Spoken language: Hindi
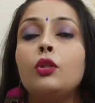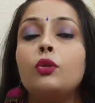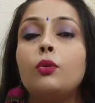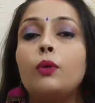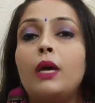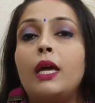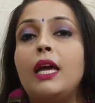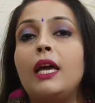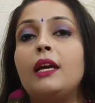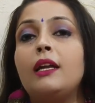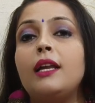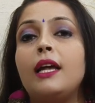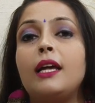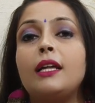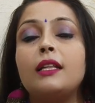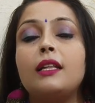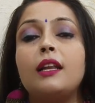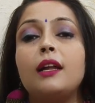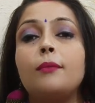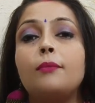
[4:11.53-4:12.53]
तो एक ना एक
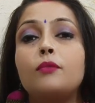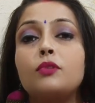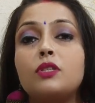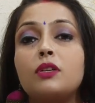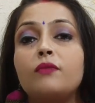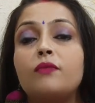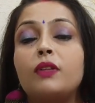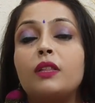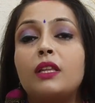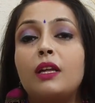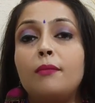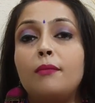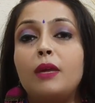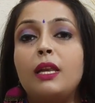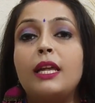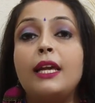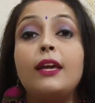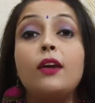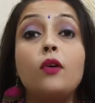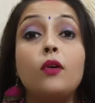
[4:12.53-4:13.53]
दिन आपको सफलता
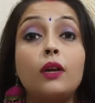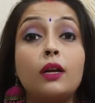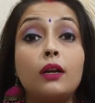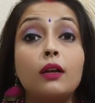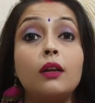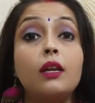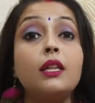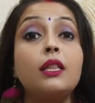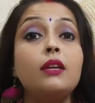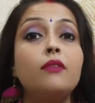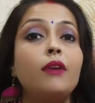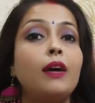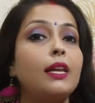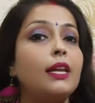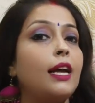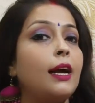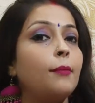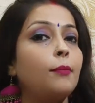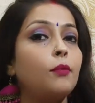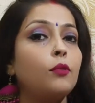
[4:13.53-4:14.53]
मिलेगी और अगली दिवाली
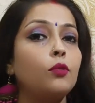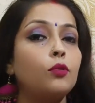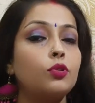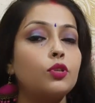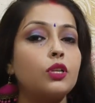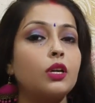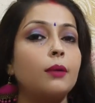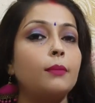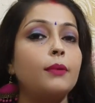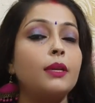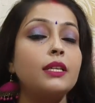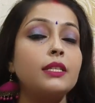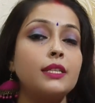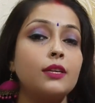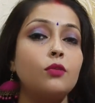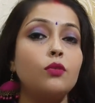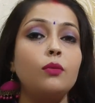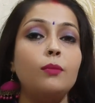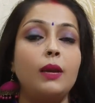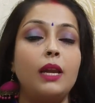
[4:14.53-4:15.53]
आपको खुशखबरी
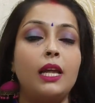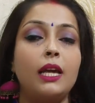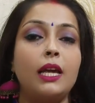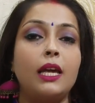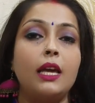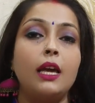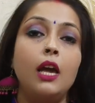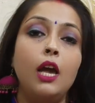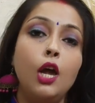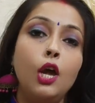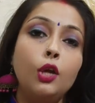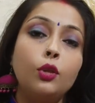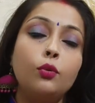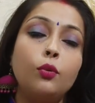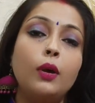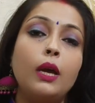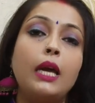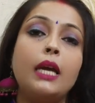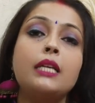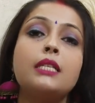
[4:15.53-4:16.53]
ज़रूर मिलेगी
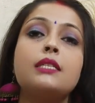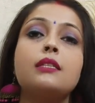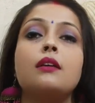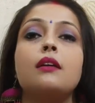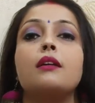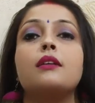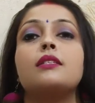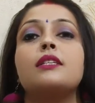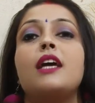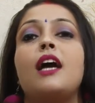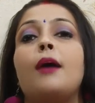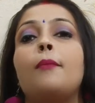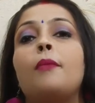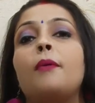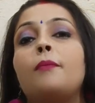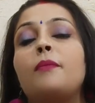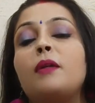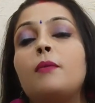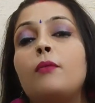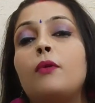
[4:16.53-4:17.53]
तो इस तरह से आप
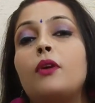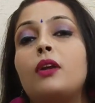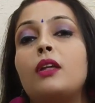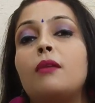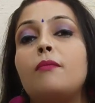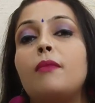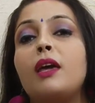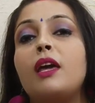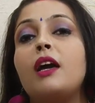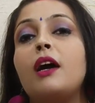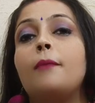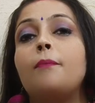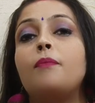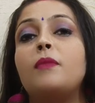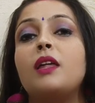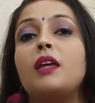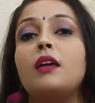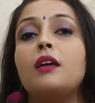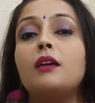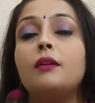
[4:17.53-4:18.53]
अपने बॉडी में
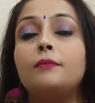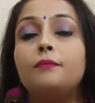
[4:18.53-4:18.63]
अपने